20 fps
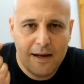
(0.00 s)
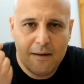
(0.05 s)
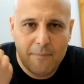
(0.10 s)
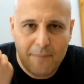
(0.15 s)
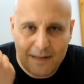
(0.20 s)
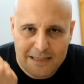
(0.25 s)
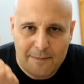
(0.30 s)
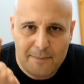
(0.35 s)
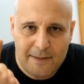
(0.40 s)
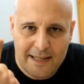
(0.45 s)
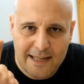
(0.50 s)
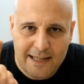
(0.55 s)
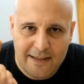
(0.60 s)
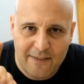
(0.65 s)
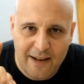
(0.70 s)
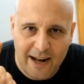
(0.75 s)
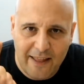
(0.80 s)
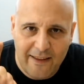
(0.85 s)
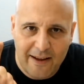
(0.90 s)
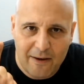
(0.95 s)
ma sapete chi
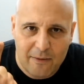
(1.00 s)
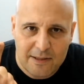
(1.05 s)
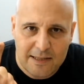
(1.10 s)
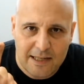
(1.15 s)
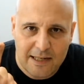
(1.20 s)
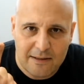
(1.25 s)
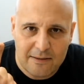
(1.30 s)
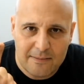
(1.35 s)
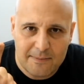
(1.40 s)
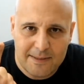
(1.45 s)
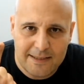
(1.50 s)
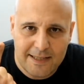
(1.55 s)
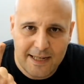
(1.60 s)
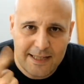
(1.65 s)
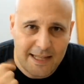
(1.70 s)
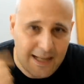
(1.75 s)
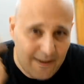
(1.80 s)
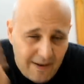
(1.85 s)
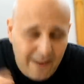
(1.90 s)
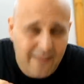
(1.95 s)
ve la dà questa
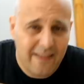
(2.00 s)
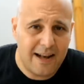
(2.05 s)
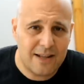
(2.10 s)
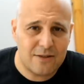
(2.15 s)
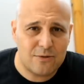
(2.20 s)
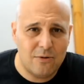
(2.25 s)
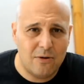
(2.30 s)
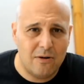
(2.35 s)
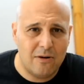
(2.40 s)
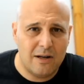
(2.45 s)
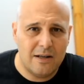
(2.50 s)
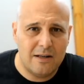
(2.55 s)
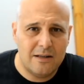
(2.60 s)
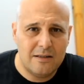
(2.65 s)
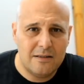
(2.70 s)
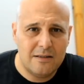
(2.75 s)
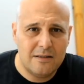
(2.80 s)
mentalità? Verrà la scuola.